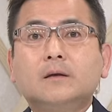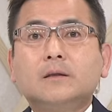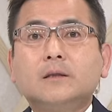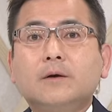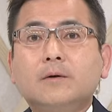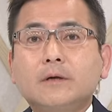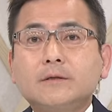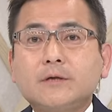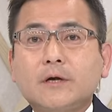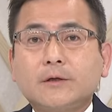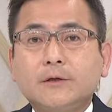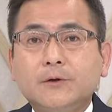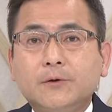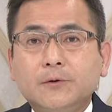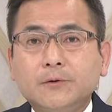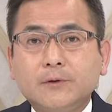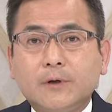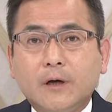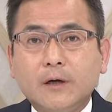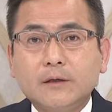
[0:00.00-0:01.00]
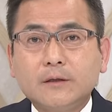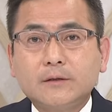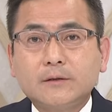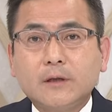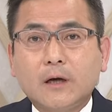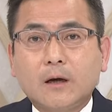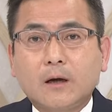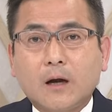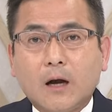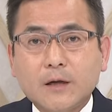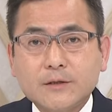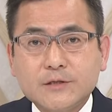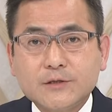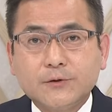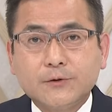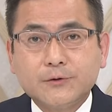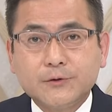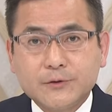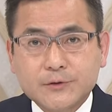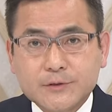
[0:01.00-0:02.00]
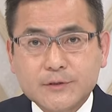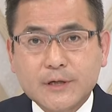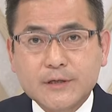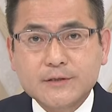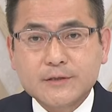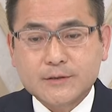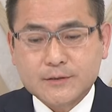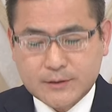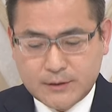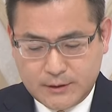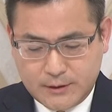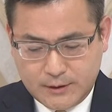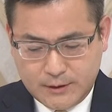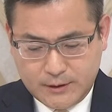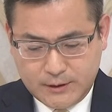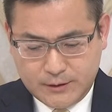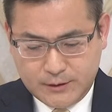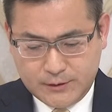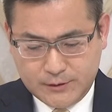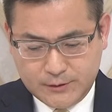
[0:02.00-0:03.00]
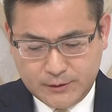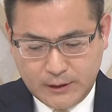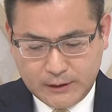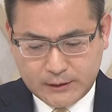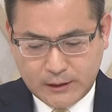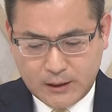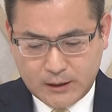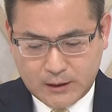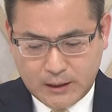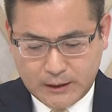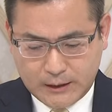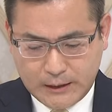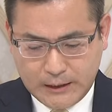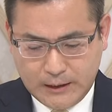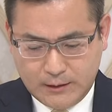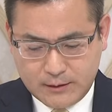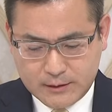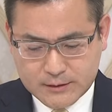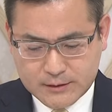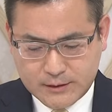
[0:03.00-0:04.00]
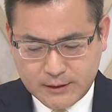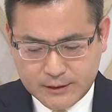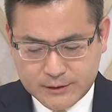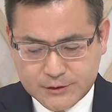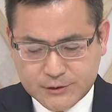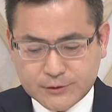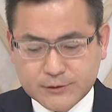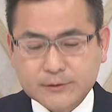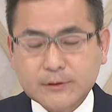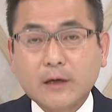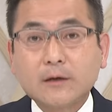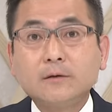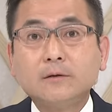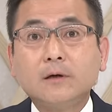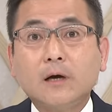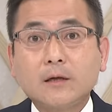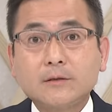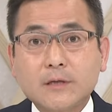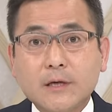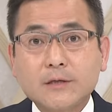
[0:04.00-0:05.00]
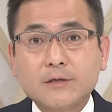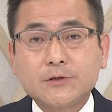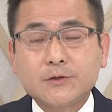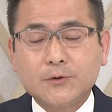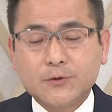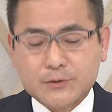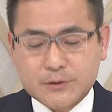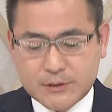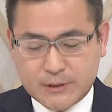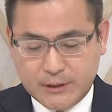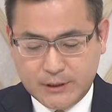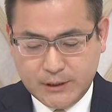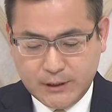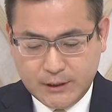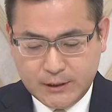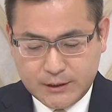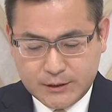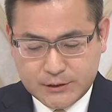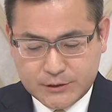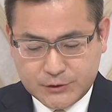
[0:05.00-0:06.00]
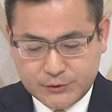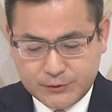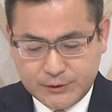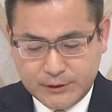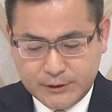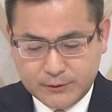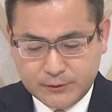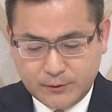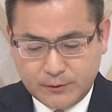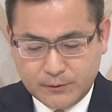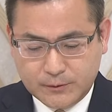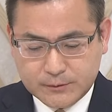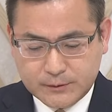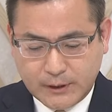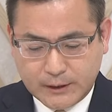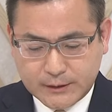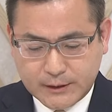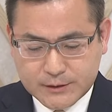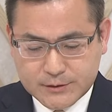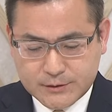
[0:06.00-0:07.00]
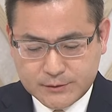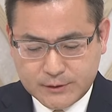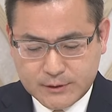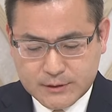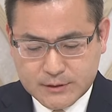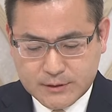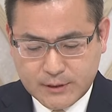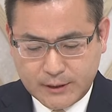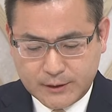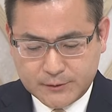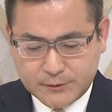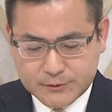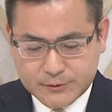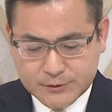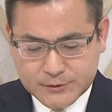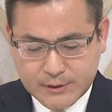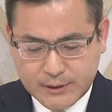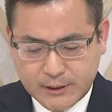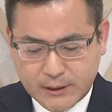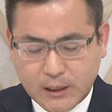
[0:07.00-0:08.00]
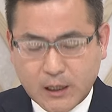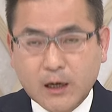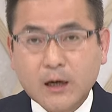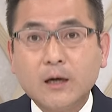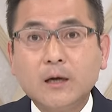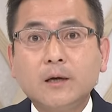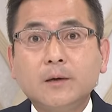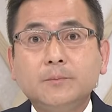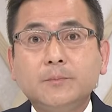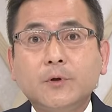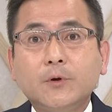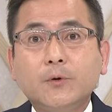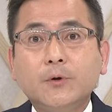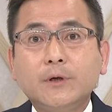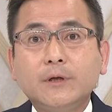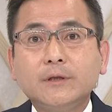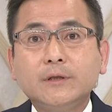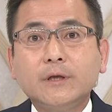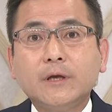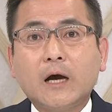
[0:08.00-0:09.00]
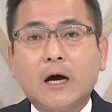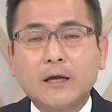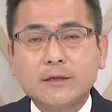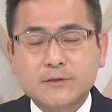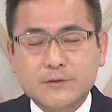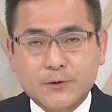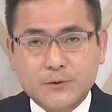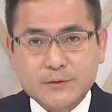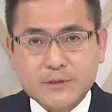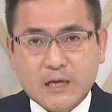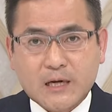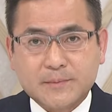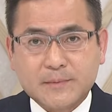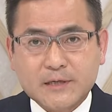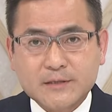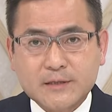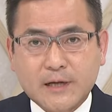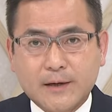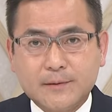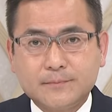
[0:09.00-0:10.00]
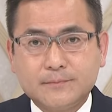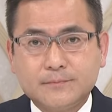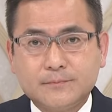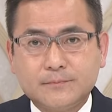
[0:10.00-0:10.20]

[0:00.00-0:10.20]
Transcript: では先ほど入った火事のニュースです夕方掛川市で住宅が全焼し住人の71歳の女性が病院に搬送されました